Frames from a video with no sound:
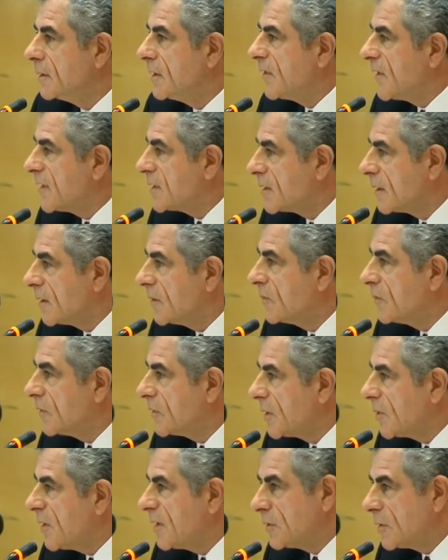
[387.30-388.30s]
deve essere il
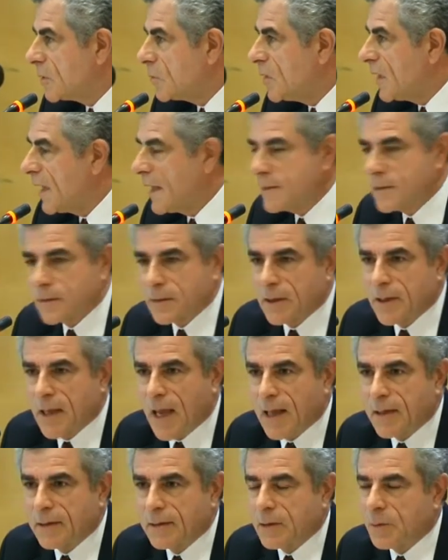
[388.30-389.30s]
fondamento dei bilanci
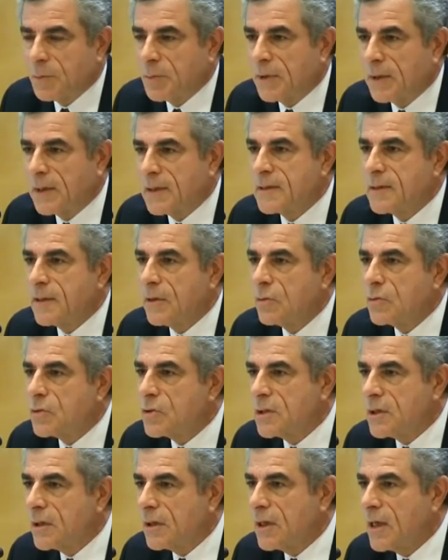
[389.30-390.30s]
degli altri, perché se
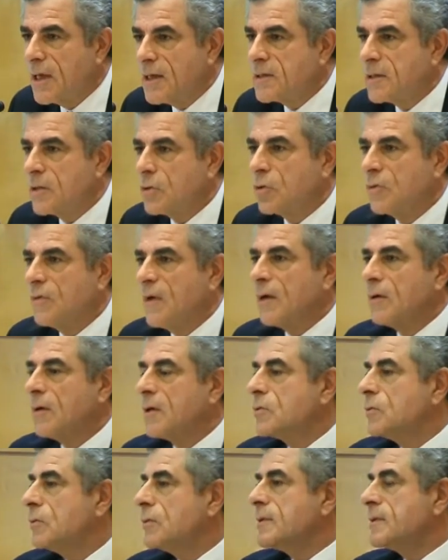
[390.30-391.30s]
non si riesce a trovare
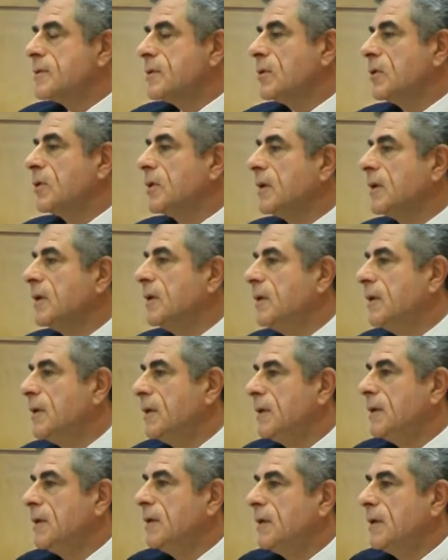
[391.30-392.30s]
una soluzione
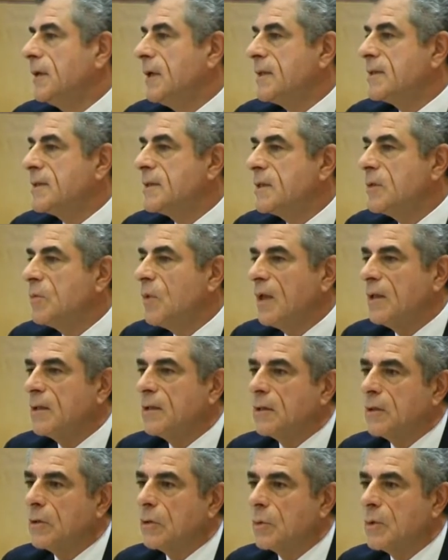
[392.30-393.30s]
e si
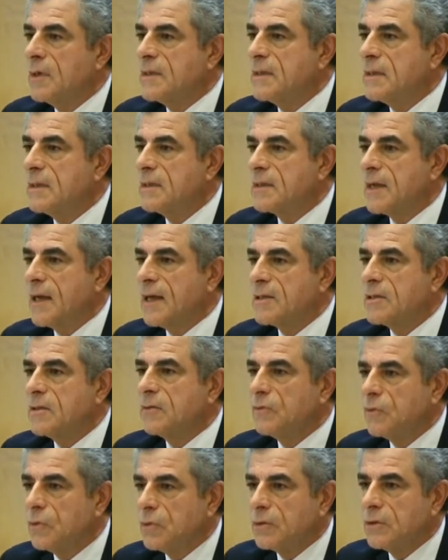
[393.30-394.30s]
dimenticano questi
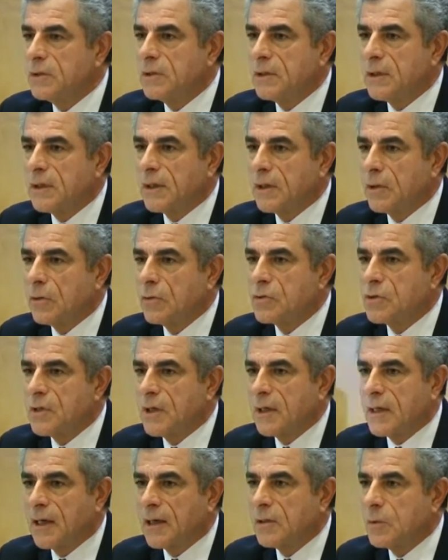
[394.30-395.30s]
disagi, vuol dire che non
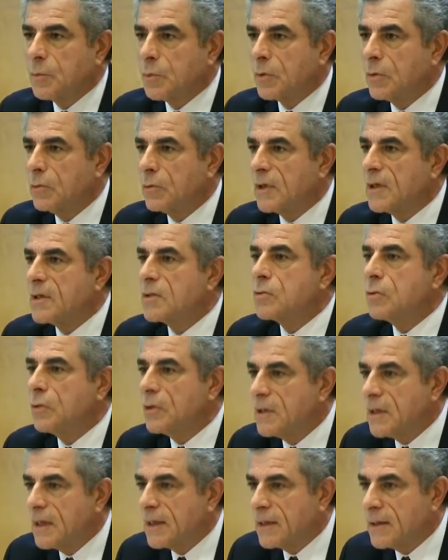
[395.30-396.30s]
si è in grado di produrre
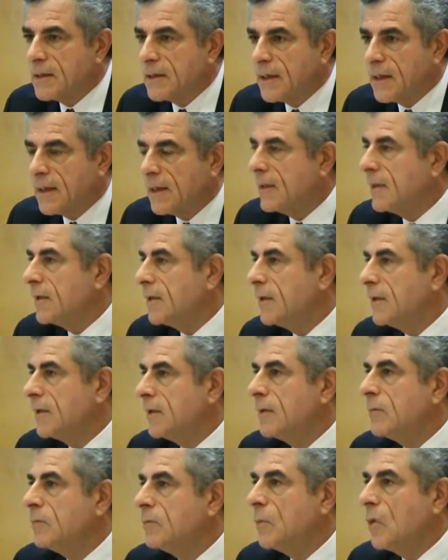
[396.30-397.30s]
solidarietà
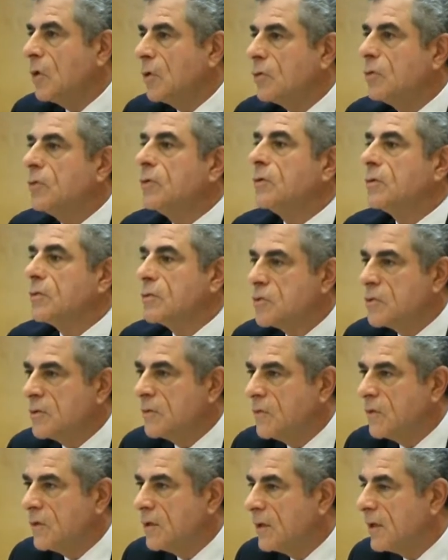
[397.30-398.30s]
in modo
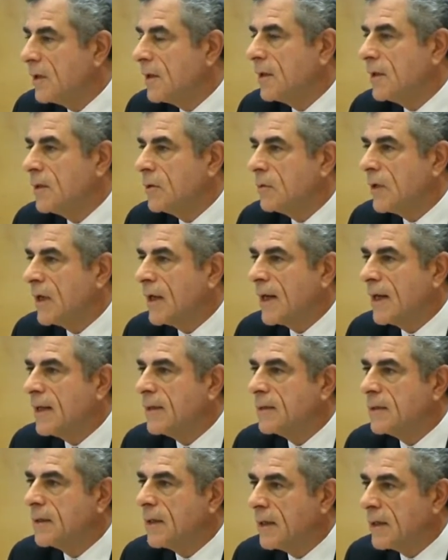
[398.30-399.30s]
civile, in una
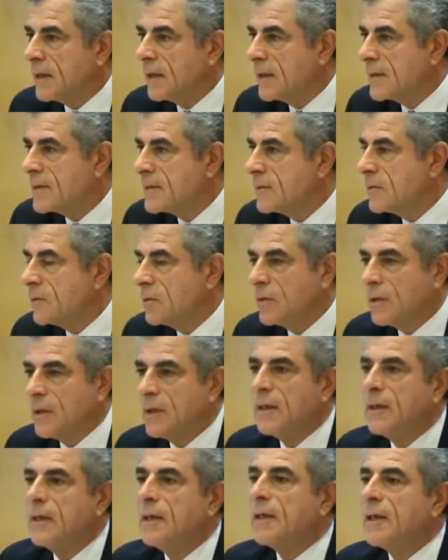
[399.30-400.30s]
grande
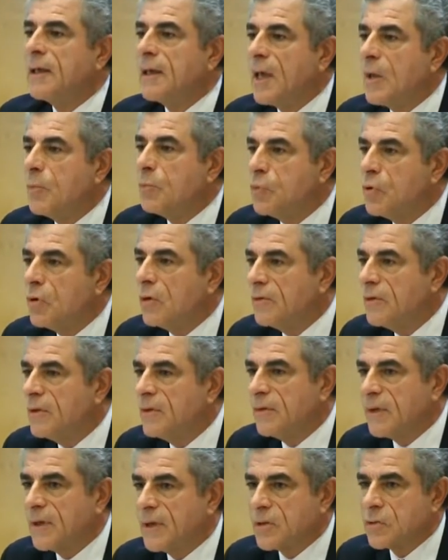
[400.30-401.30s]
aggregazione che può
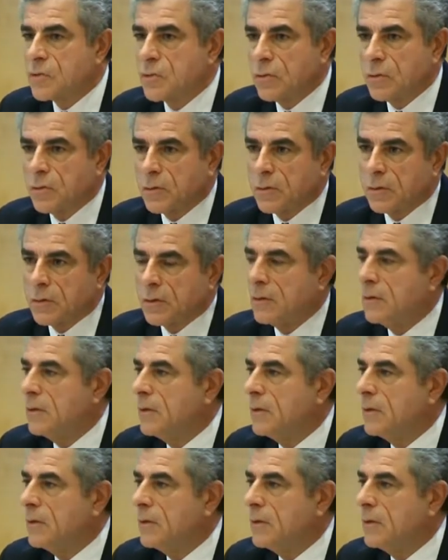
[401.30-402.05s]
vivere solo